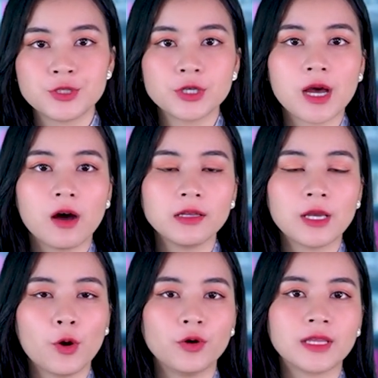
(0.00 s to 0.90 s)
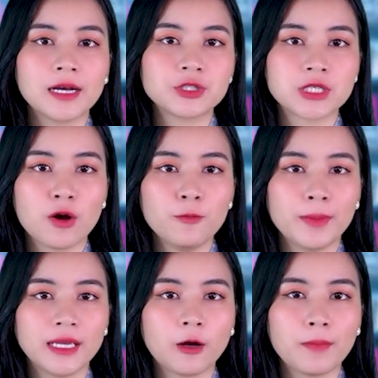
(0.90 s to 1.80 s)
Trước đó, thì hồi tháng 6,
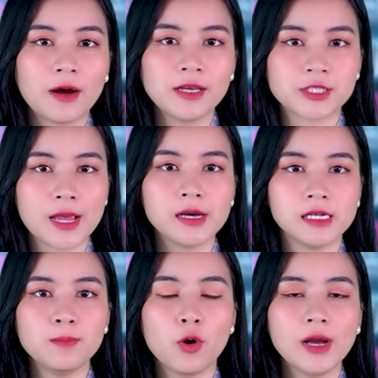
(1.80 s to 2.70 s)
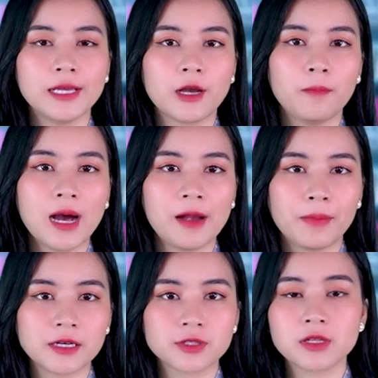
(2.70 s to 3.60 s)
Mỹ thông báo là sẽ gửi 4 hệ thống
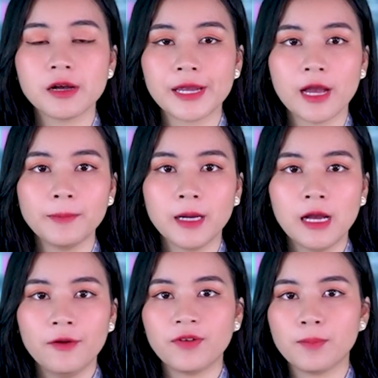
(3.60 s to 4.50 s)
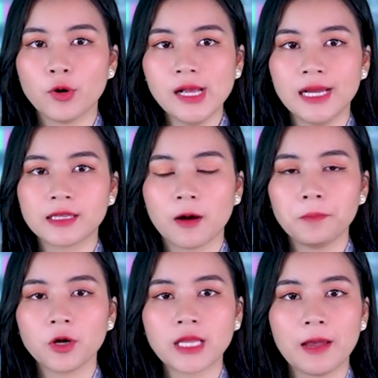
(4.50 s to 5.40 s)
HIMARS tới Kiev và mỗi hệ
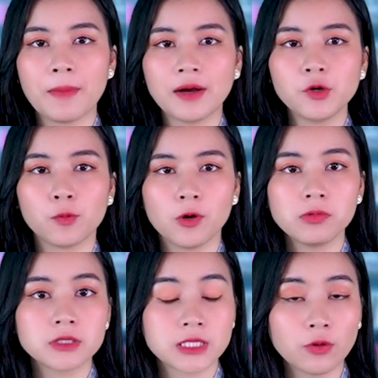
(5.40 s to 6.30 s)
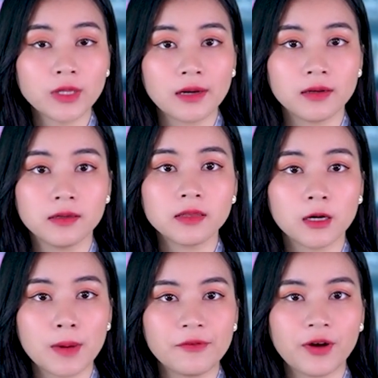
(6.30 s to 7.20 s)
thống có thể bắn cùng lúc 6 tên lửa
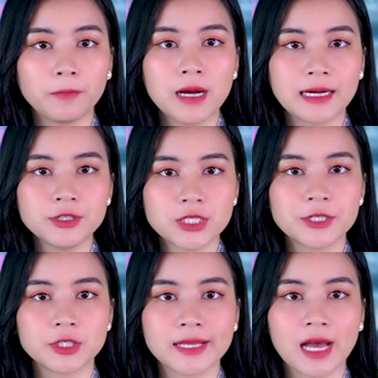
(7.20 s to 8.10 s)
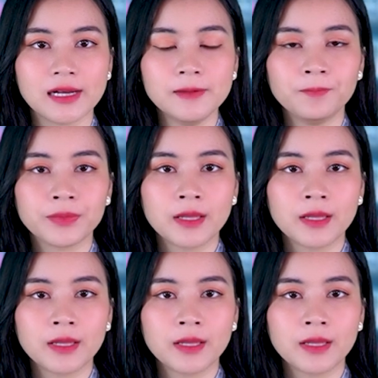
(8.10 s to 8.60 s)
từ bệ phóng gắn trên xe tải.